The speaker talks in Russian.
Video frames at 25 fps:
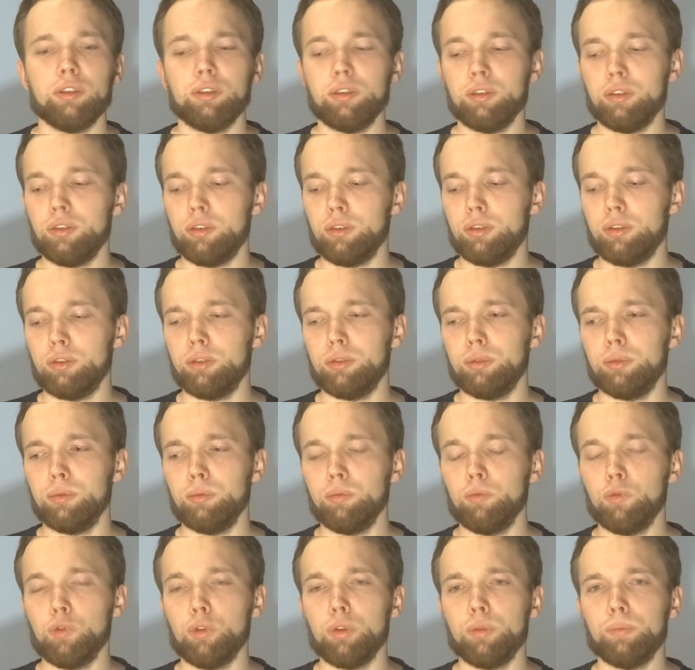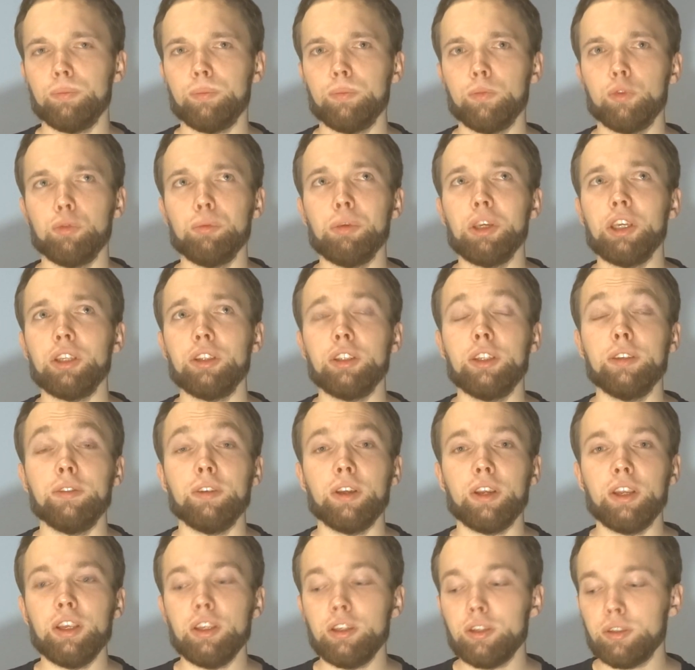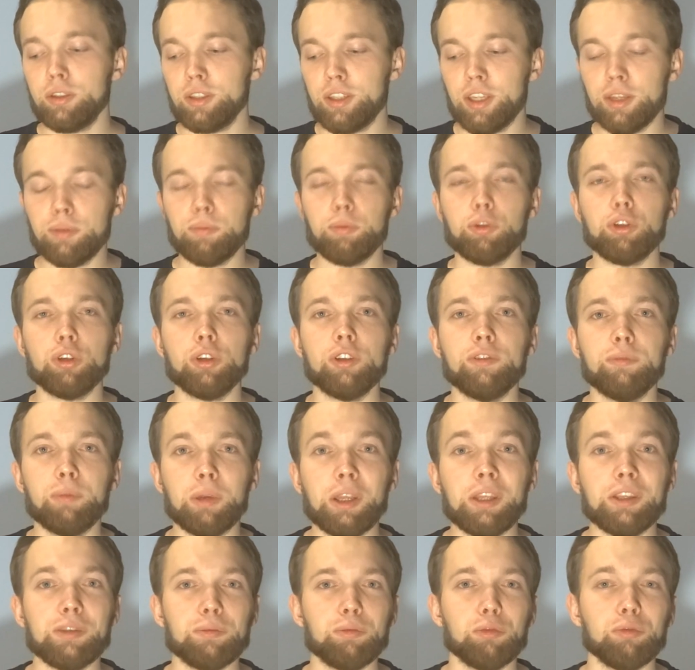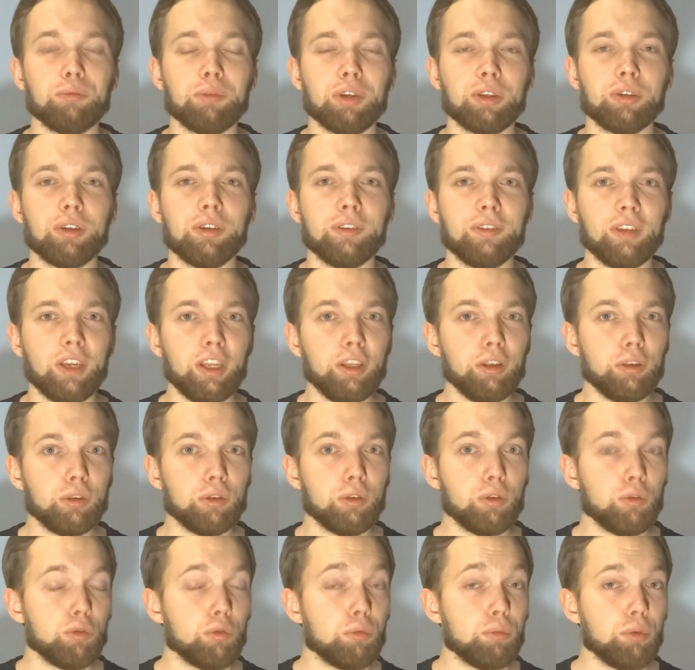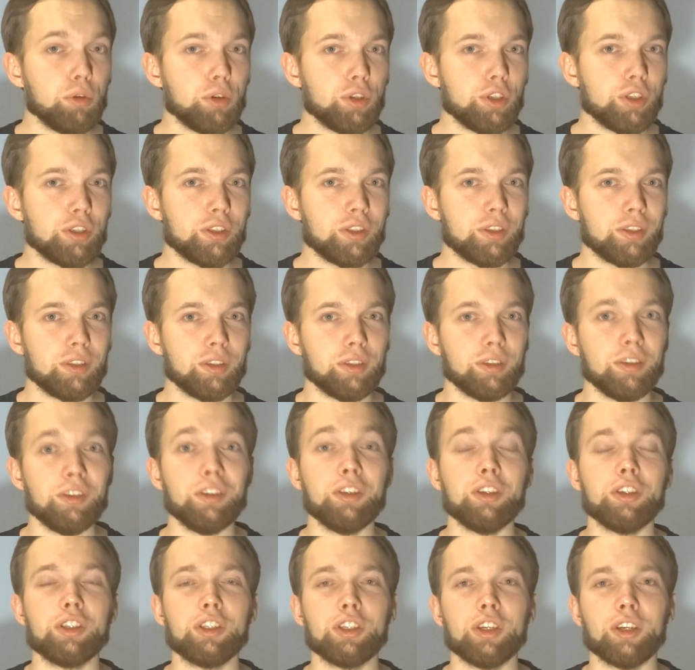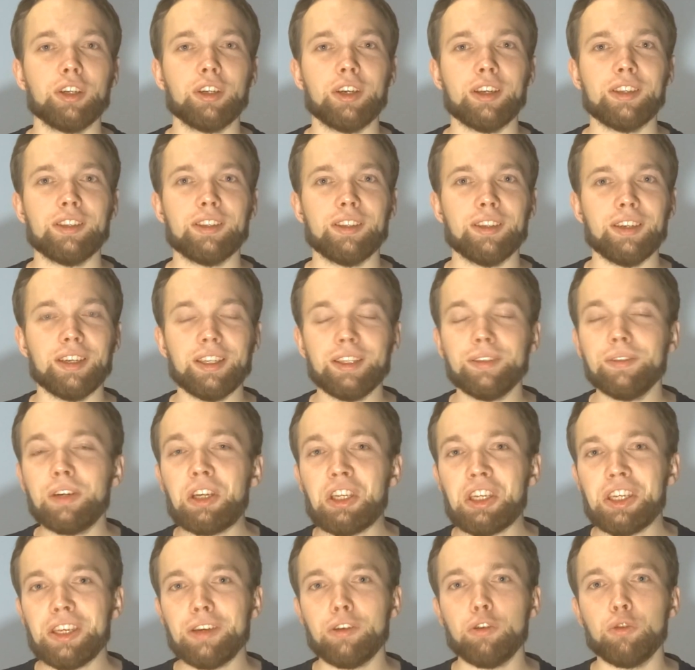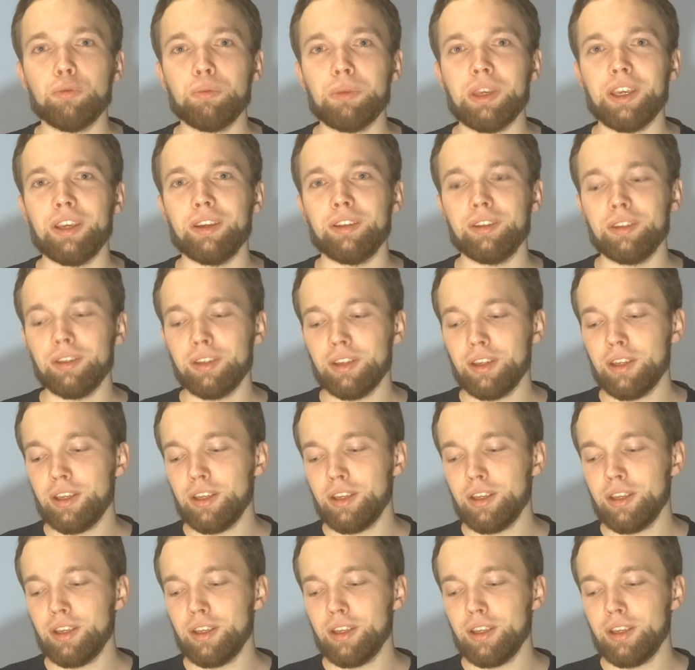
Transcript: э, умеет говорить. Здесь пчелы, в принципе, умеют говорить, но уборщицы, низшая каста, этого не умеет.